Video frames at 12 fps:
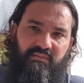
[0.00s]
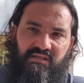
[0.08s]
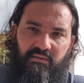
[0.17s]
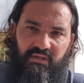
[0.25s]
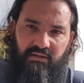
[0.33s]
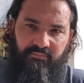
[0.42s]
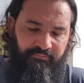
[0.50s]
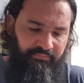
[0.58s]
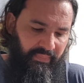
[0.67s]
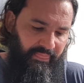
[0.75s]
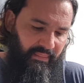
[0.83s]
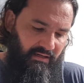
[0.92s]
mes amis,
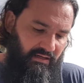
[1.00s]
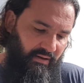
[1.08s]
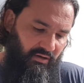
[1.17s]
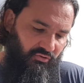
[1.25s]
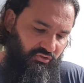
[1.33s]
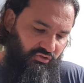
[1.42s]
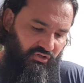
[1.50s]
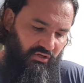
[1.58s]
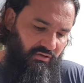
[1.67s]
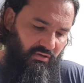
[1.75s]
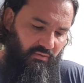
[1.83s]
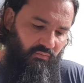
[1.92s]
les balances
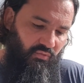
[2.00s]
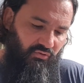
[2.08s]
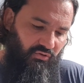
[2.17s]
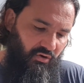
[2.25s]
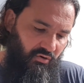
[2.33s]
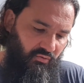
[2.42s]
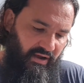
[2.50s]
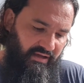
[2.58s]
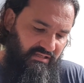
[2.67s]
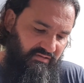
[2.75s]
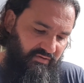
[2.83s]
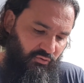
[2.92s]
Sun, Moon,
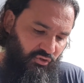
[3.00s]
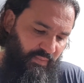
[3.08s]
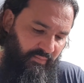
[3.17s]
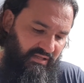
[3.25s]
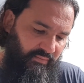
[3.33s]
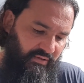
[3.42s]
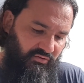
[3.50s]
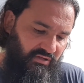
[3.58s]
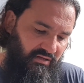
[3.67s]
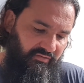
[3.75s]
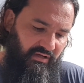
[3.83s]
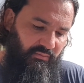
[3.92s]
Rise, Vénus. Permettez-moi de
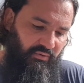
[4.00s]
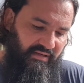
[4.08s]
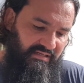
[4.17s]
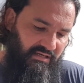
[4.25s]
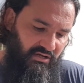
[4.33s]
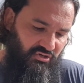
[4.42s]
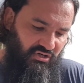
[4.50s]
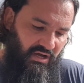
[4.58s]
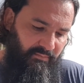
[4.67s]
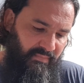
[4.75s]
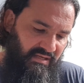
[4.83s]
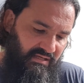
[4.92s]
délivrer les bons messages
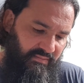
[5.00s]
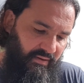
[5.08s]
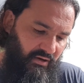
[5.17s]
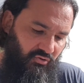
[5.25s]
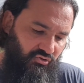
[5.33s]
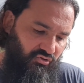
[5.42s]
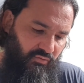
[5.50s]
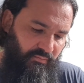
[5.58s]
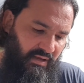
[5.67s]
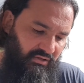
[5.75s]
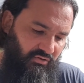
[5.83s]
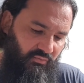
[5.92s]
à mes amis balances, de
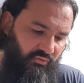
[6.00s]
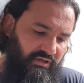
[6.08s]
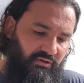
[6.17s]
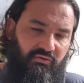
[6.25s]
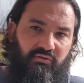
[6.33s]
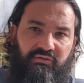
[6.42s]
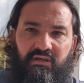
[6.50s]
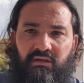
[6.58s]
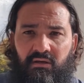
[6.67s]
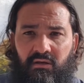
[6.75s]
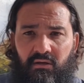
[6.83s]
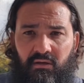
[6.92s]
mettre mon ego de côté,
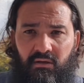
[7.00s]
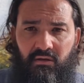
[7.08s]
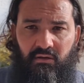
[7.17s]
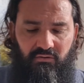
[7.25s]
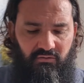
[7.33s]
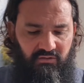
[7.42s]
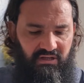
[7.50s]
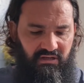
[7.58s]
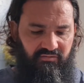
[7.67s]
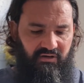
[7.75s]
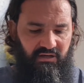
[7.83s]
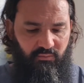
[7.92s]
de
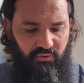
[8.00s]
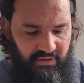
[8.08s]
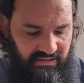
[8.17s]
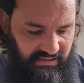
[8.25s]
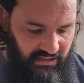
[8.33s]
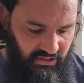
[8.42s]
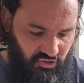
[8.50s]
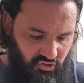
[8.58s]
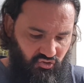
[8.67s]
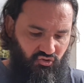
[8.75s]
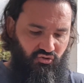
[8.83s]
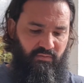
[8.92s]
délivrer les bons
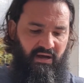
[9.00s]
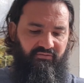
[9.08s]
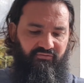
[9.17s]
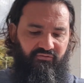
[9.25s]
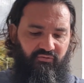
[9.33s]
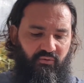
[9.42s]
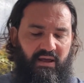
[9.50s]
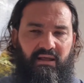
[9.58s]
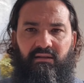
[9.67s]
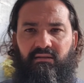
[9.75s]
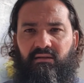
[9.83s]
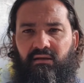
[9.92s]
messages to my
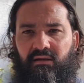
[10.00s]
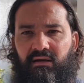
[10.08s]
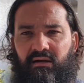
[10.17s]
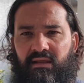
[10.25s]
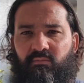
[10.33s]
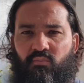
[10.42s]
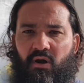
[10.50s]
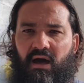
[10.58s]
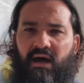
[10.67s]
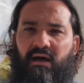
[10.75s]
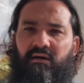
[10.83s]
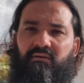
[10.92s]
friend
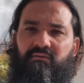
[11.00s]
Libras.